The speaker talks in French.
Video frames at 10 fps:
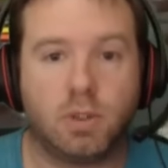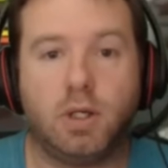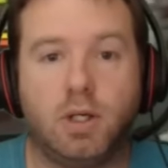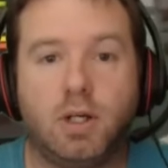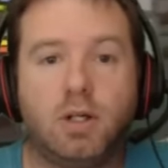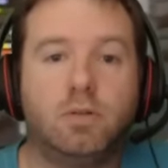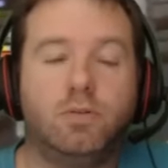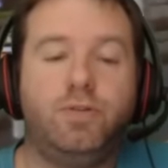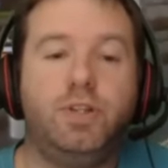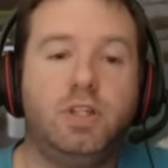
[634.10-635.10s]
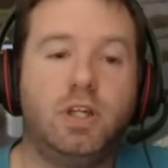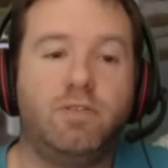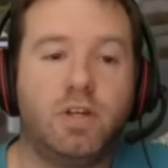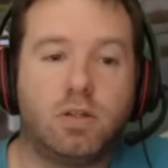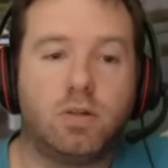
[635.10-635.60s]
Et là, on finit
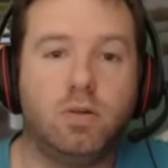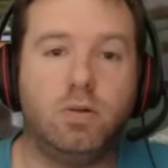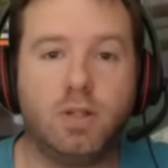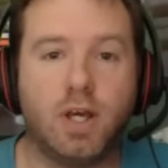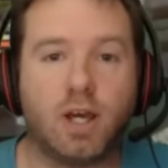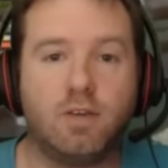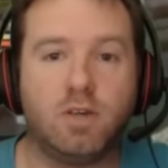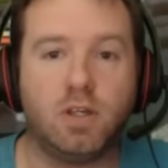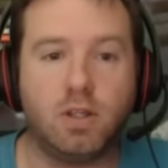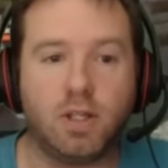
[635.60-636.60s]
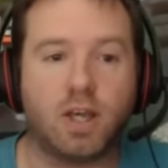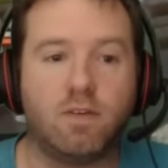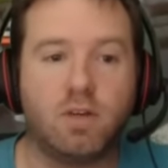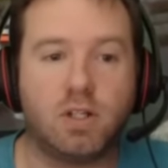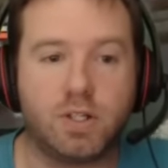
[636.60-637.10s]
avec une arrivée, une
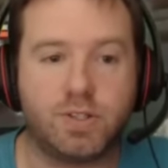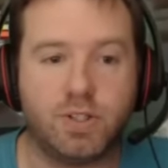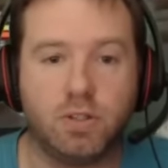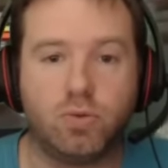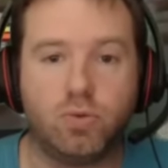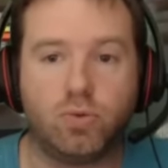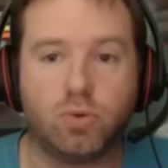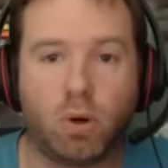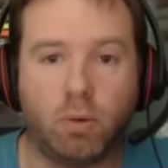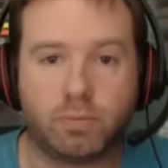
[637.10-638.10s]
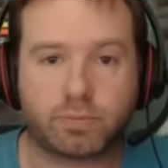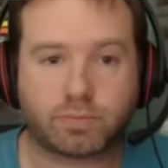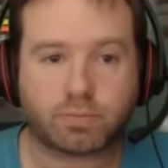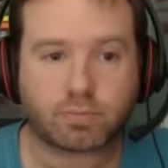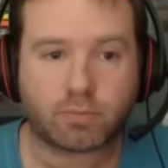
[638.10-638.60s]
arrivée classique du Tour.
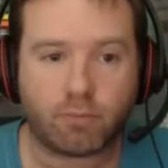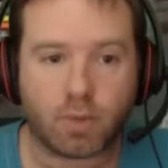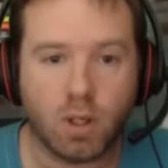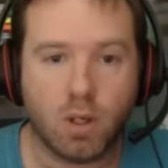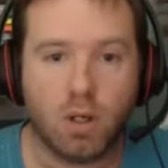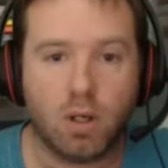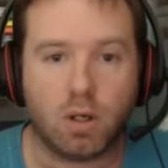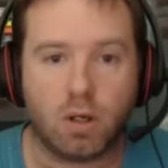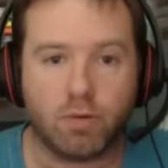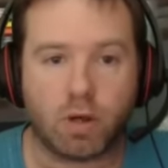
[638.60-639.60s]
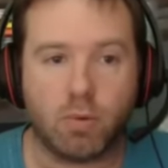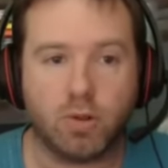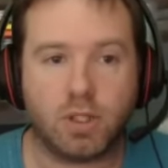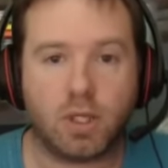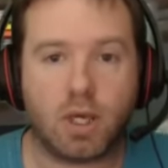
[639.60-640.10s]
Euh,
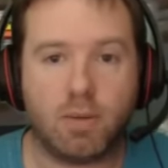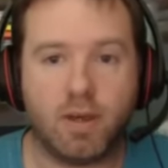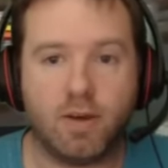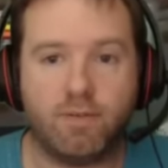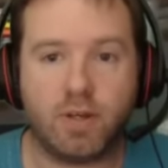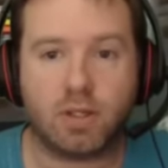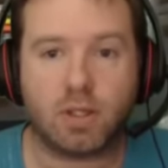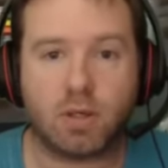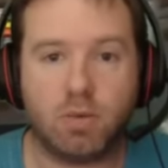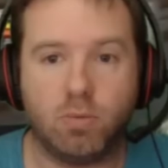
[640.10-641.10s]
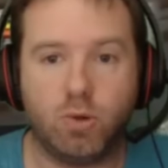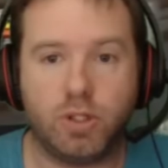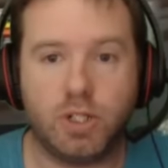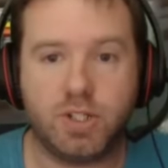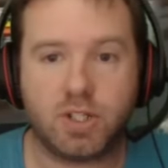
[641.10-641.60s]
vraiment très bien fait, très bien
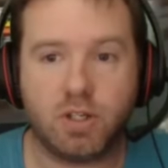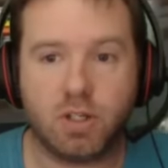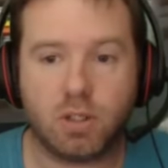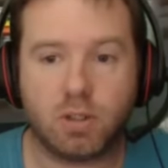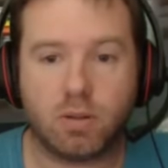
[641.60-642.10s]
modélisée.